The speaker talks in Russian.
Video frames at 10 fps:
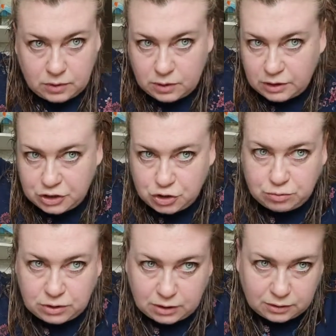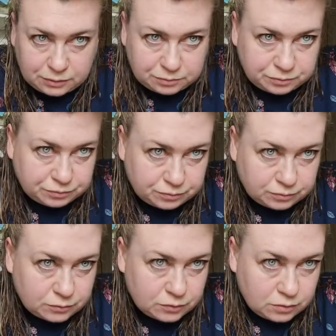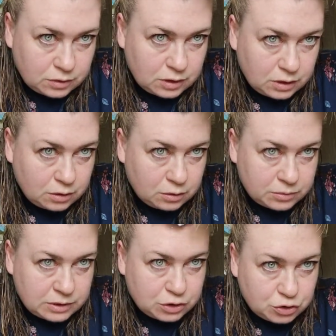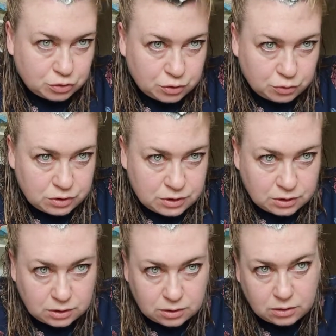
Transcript: Начнем так. У меня еще рост